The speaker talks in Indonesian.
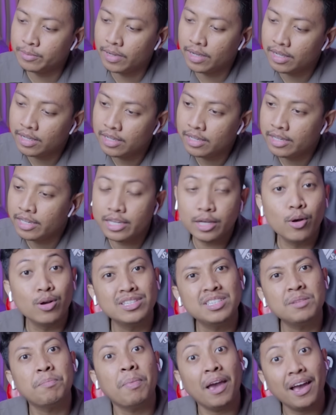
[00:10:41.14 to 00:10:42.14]
coba ih gue
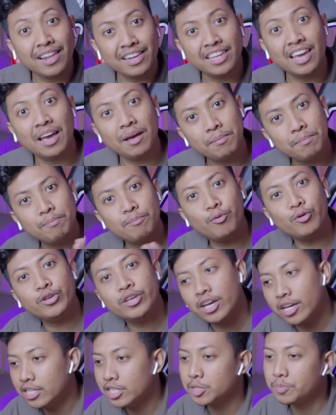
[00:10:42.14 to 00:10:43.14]
sih pengen ya
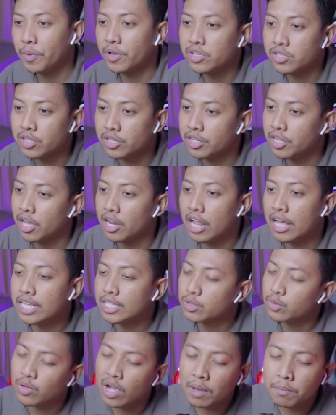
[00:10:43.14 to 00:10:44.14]
punya dispenser yang
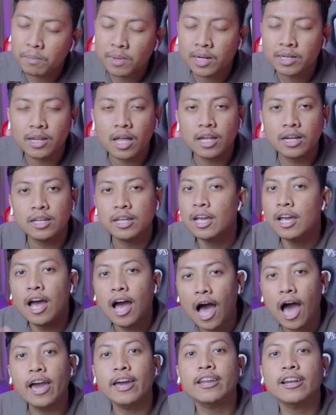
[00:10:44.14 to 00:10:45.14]
langsung ngambil dari
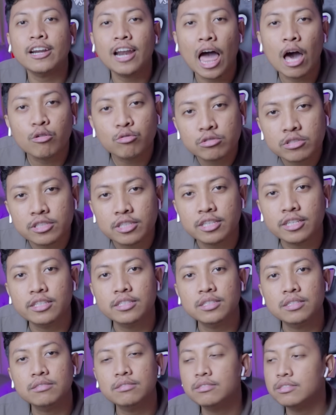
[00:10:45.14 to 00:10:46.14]
air laut ya
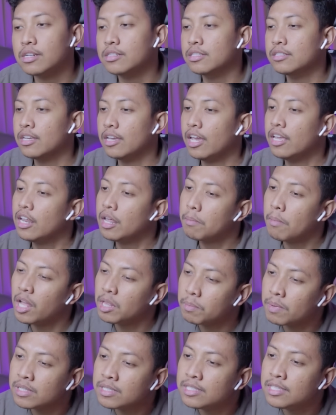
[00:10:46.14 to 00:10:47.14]
rasanya enak
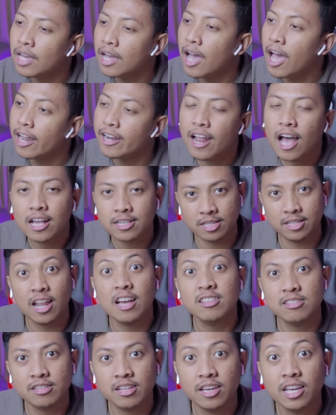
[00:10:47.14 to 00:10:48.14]
banget pasti ya ada
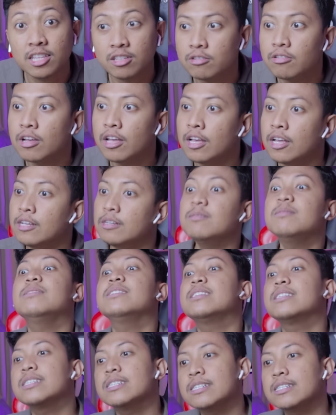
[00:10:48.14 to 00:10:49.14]
asin-asinnya gitu
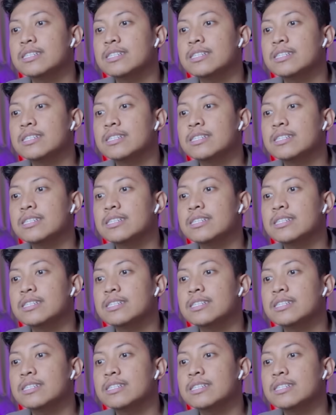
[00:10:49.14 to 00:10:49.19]
uh